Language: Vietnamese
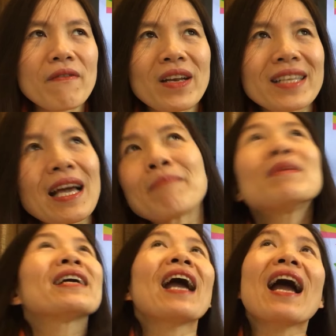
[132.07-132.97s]
Và đến tháng
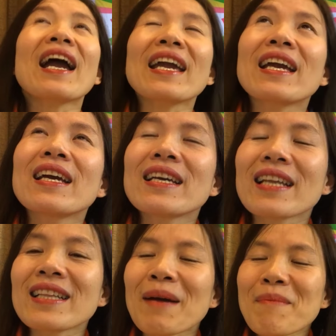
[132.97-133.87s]
12
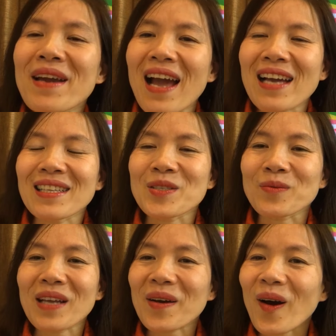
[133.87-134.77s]
Đến tháng 12 thì
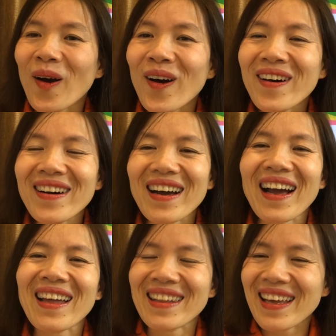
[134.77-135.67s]
chúng ta có
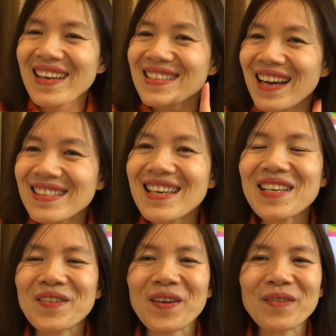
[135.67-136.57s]
à, lễ Giáng
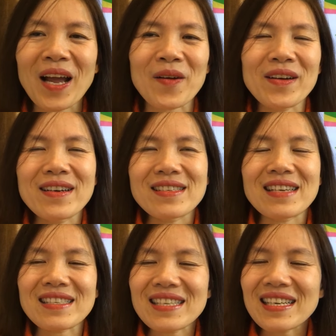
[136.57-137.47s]
sinh đúng không nào?
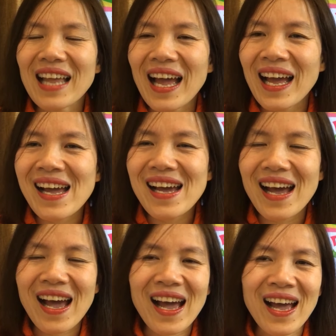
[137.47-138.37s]
Giáng sinh là
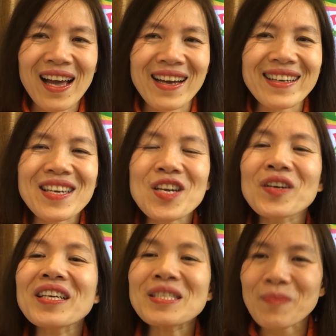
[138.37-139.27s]
à,
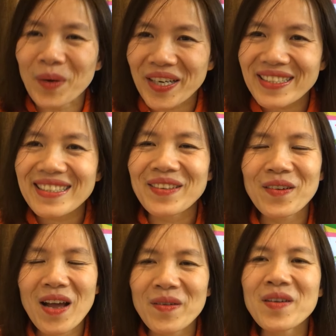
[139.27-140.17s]
Christmas đúng
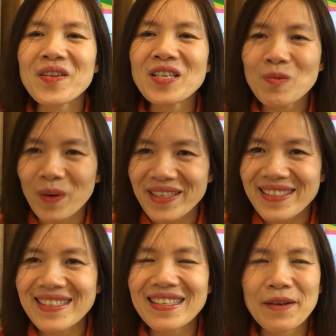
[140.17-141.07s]
không
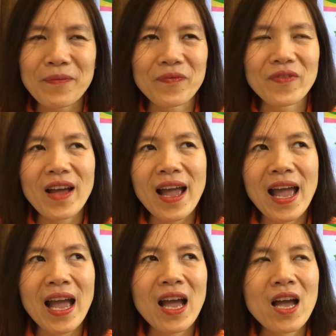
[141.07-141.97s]
Christmas
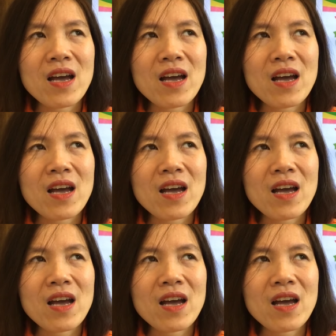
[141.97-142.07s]
và